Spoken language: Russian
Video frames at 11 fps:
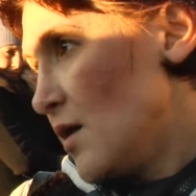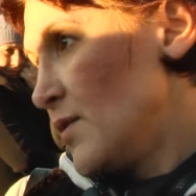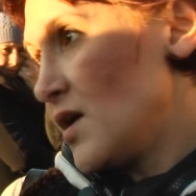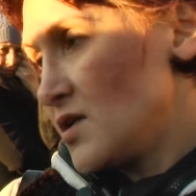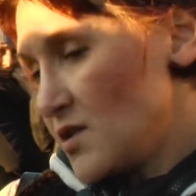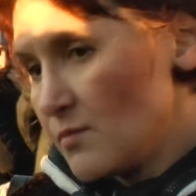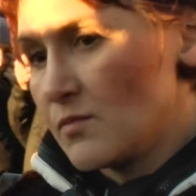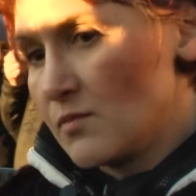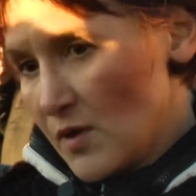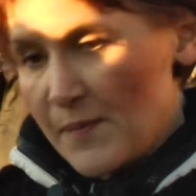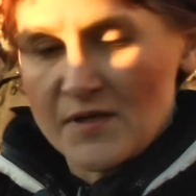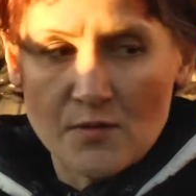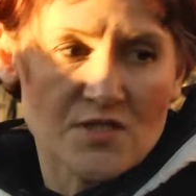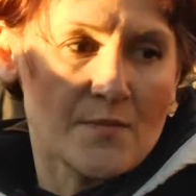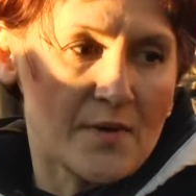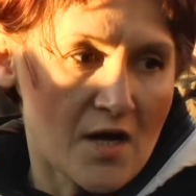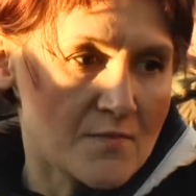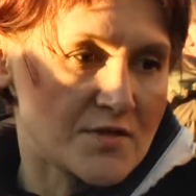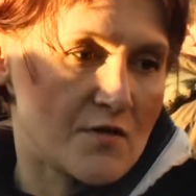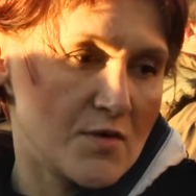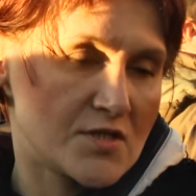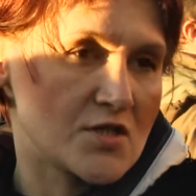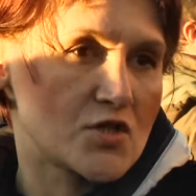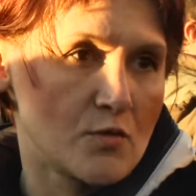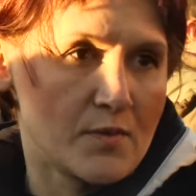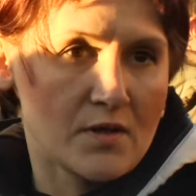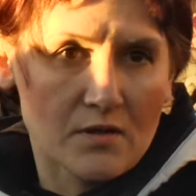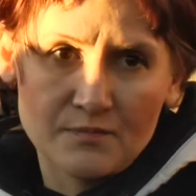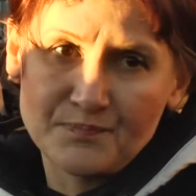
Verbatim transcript: Мы хотим, мы поэтому собираемся вместе, чтобы